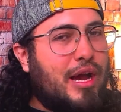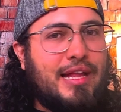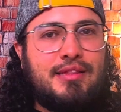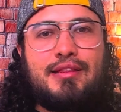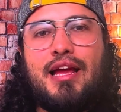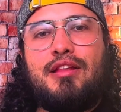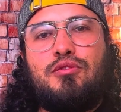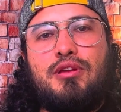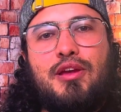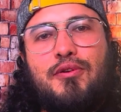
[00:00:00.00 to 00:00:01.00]
cantando
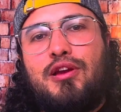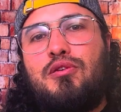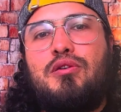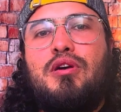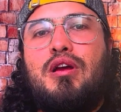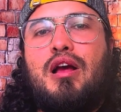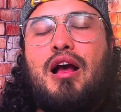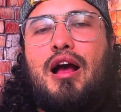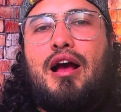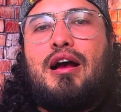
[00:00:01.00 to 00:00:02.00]
y que vengo
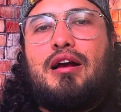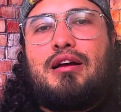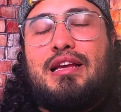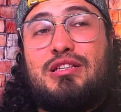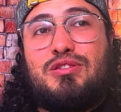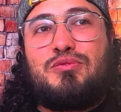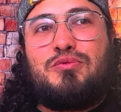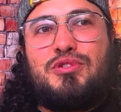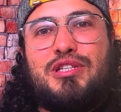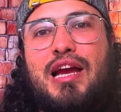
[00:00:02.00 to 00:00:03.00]
a ah,
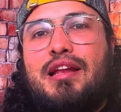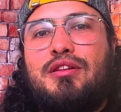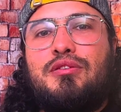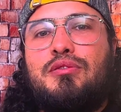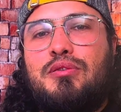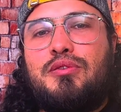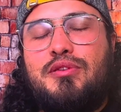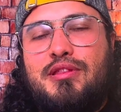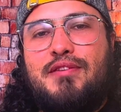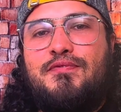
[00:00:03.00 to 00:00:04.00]
escuchando
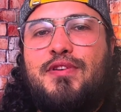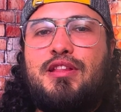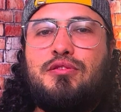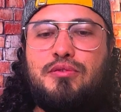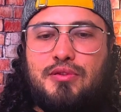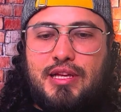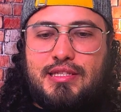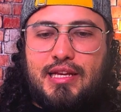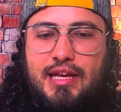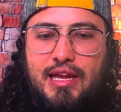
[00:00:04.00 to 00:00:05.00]
de Fito
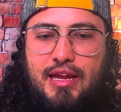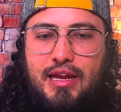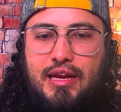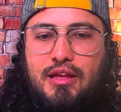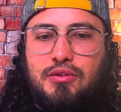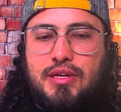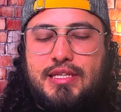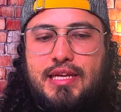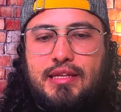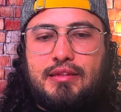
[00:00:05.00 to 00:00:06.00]
desde que era
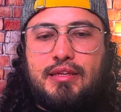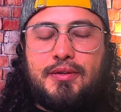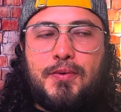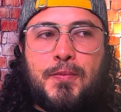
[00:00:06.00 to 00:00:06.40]
adolescente.